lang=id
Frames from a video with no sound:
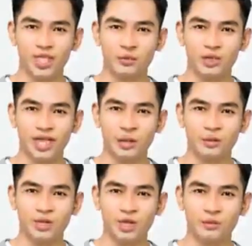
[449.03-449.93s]
Cara
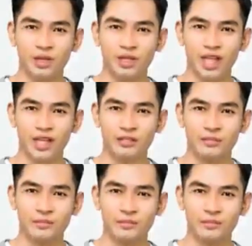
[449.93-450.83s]
Viololina melakukan
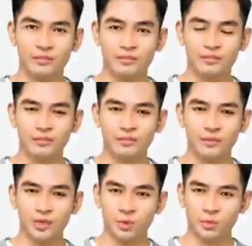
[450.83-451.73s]
sesuatu sekali
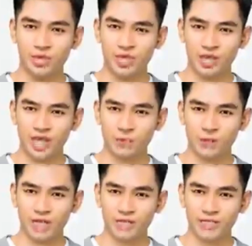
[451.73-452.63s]
lagi menyegarkan
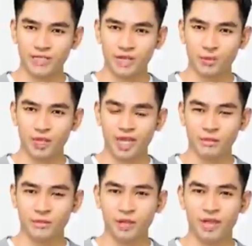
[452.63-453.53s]
pandangan dunia
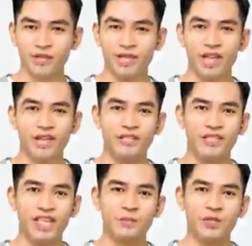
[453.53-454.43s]
Lutfi.
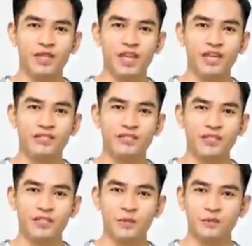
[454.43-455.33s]
Beberapa
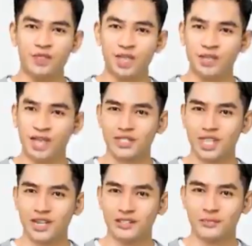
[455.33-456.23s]
wanita benar-benar
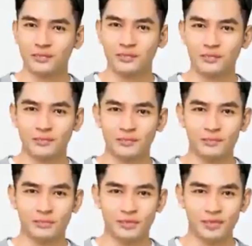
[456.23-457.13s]
menakutkan.
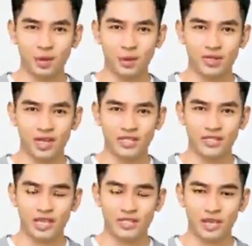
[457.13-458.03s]

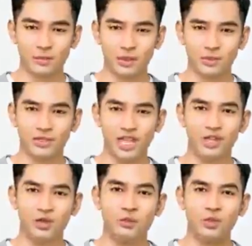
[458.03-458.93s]
Viololina di dalam mobil
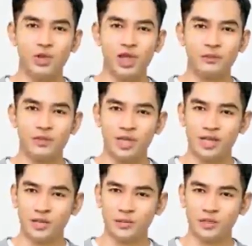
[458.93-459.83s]
tercengang,
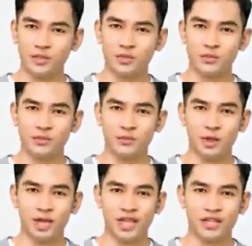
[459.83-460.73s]
untuk pertama
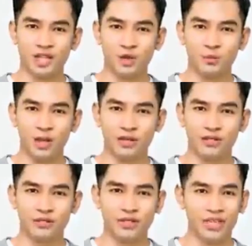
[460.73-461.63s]
kalinya, dia
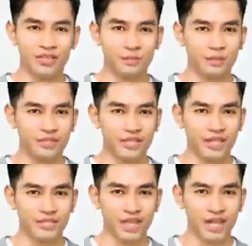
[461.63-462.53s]
meragukan pesonanya
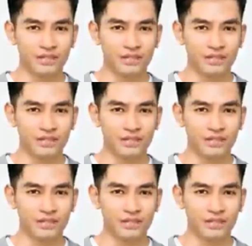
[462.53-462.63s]
sendiri.